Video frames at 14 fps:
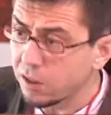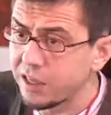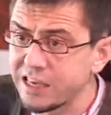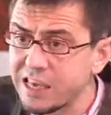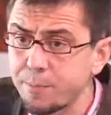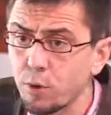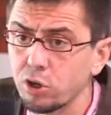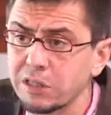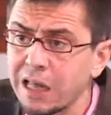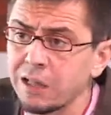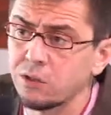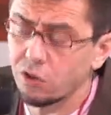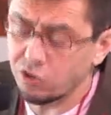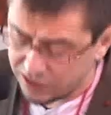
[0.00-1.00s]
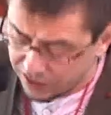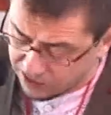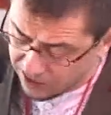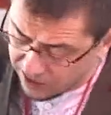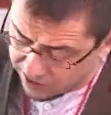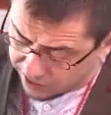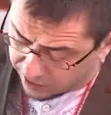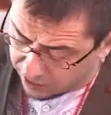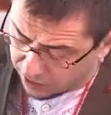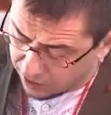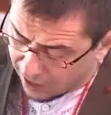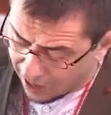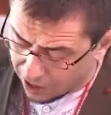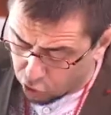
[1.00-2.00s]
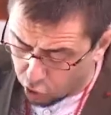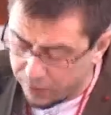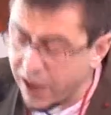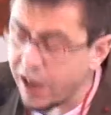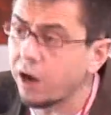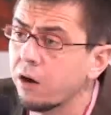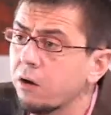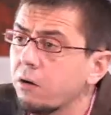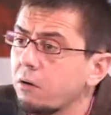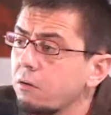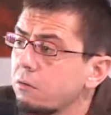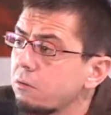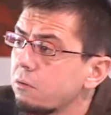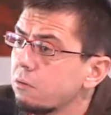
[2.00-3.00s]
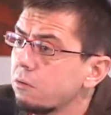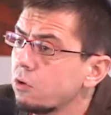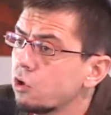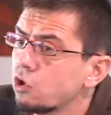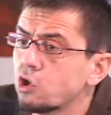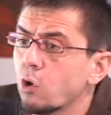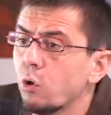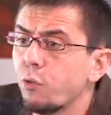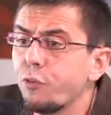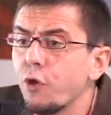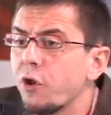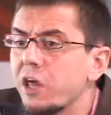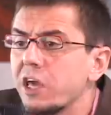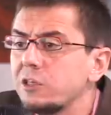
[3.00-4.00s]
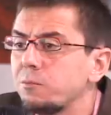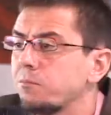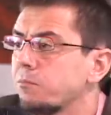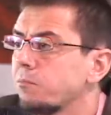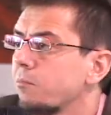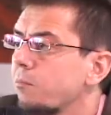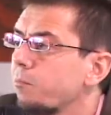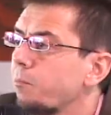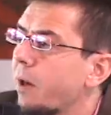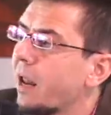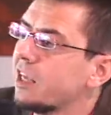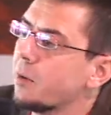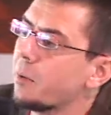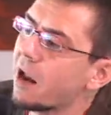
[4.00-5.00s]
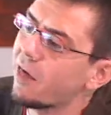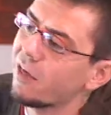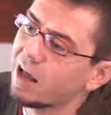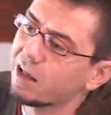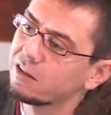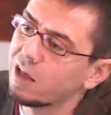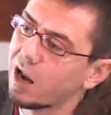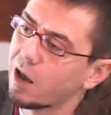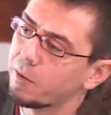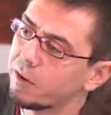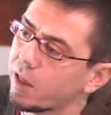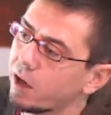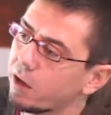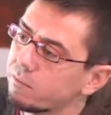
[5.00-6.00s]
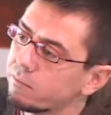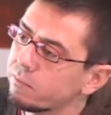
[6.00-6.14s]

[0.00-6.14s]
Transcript: y que por tanto se exige al gobierno soluciones para llevar adelante la vida.